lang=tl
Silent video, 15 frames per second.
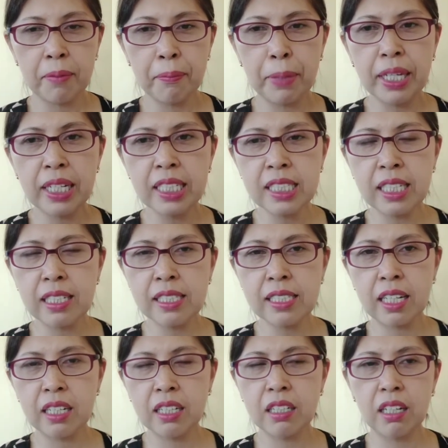para sa
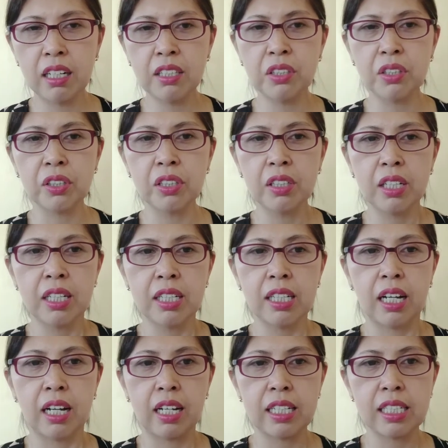isang ano,
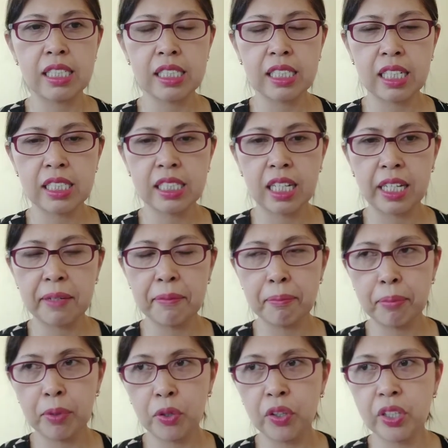uh, sa isang
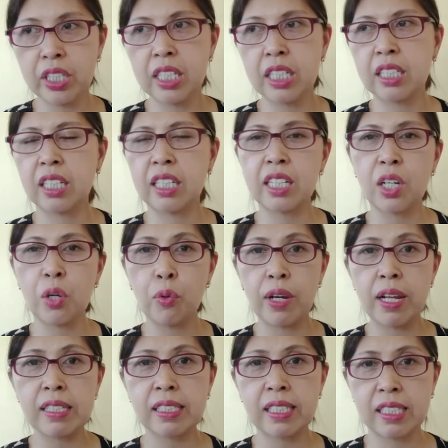employee na ikaw
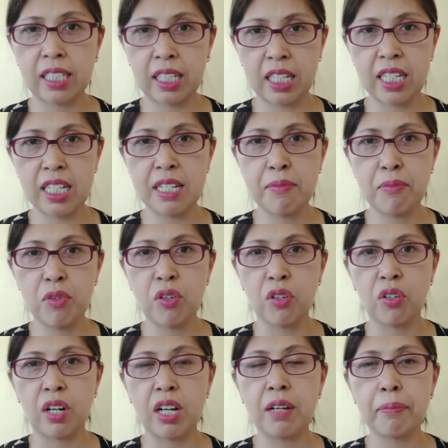lang sa sarili
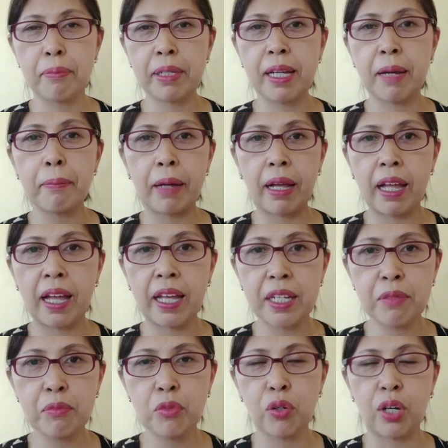mo, ang
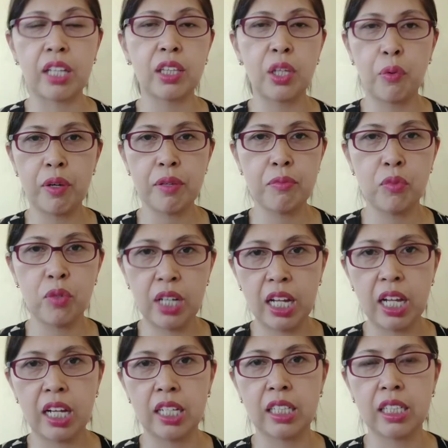pinapakain mo, katawan mo
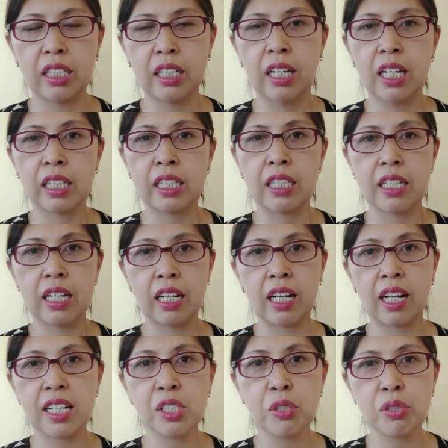lang, ang
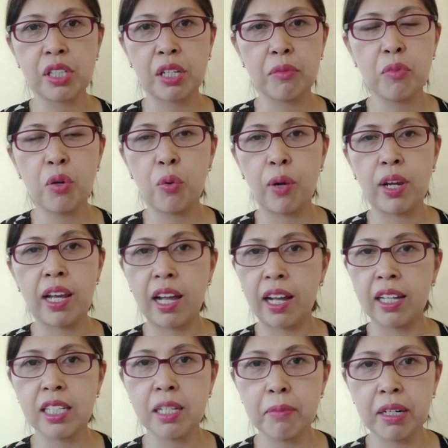ginagastusan mo, wala
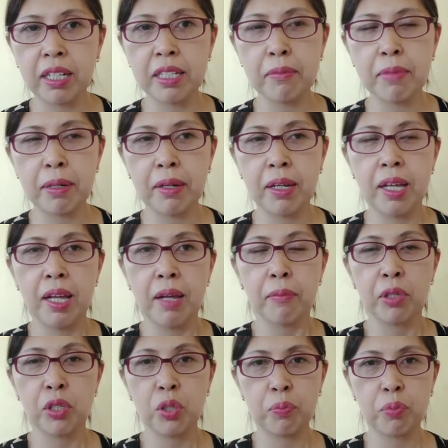ka namang ibang
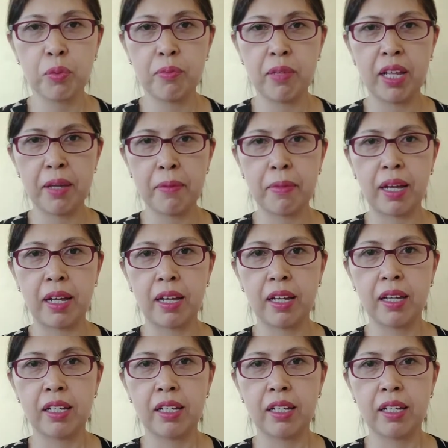ano, problema,